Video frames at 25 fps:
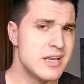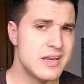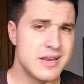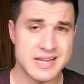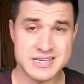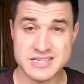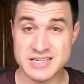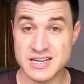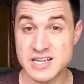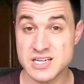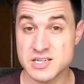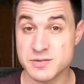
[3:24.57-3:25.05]

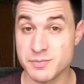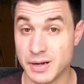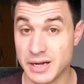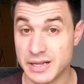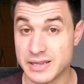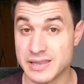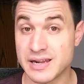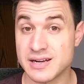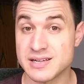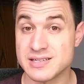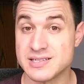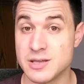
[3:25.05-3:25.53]
Las leyes
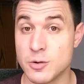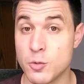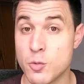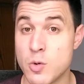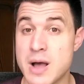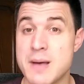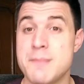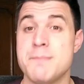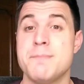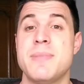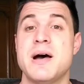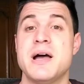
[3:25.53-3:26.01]
militares de
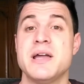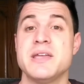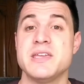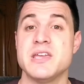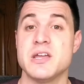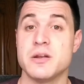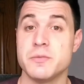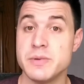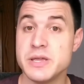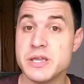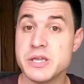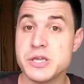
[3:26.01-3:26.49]
Wamba y
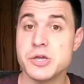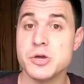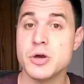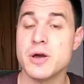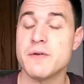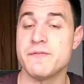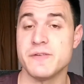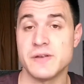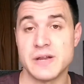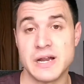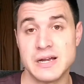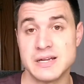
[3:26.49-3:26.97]
Ervigio
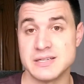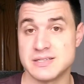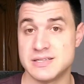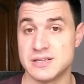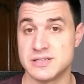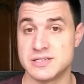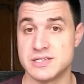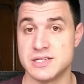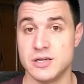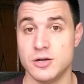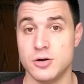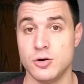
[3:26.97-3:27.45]
a finales
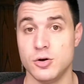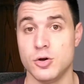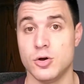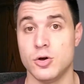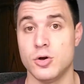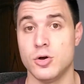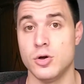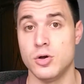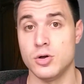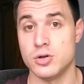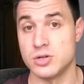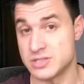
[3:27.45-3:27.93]
del
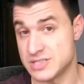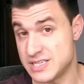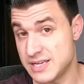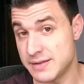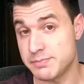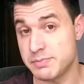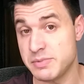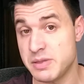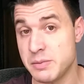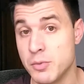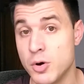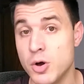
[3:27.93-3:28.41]
siglo
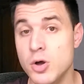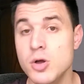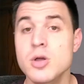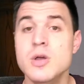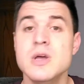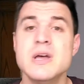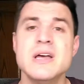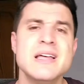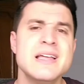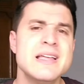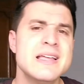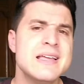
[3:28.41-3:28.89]
VII
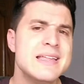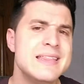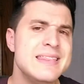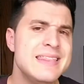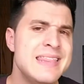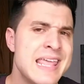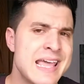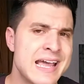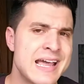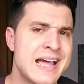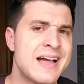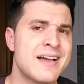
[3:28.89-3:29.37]

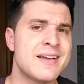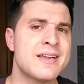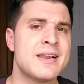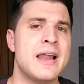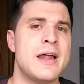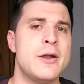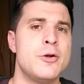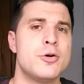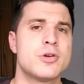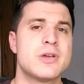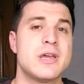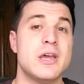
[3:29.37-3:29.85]
dejan
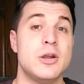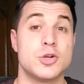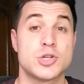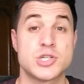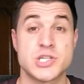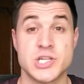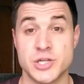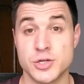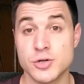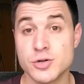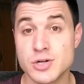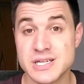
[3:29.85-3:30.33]
claro que
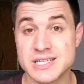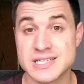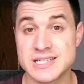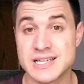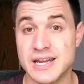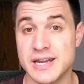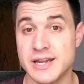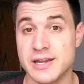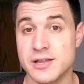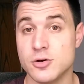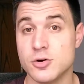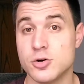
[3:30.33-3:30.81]
los señores
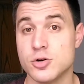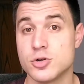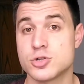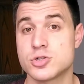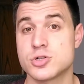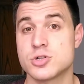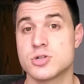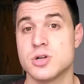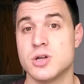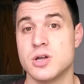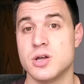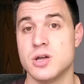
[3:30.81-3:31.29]

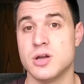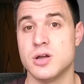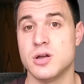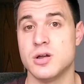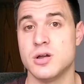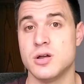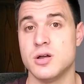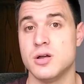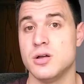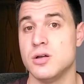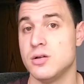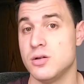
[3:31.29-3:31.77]
clérigos
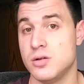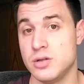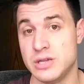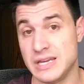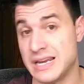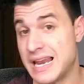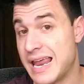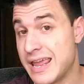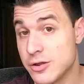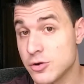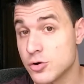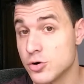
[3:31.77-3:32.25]
ah,
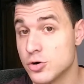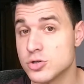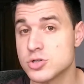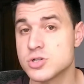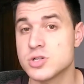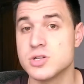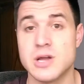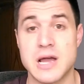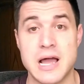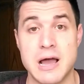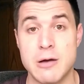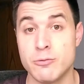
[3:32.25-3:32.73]
y
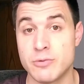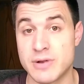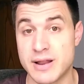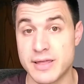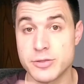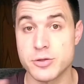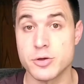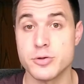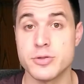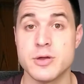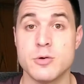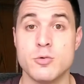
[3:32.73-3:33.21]
laicos, a un
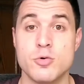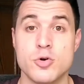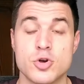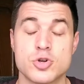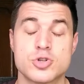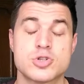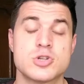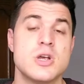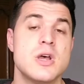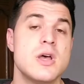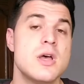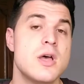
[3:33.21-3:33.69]
radio de
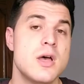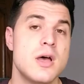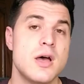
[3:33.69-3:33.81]
unos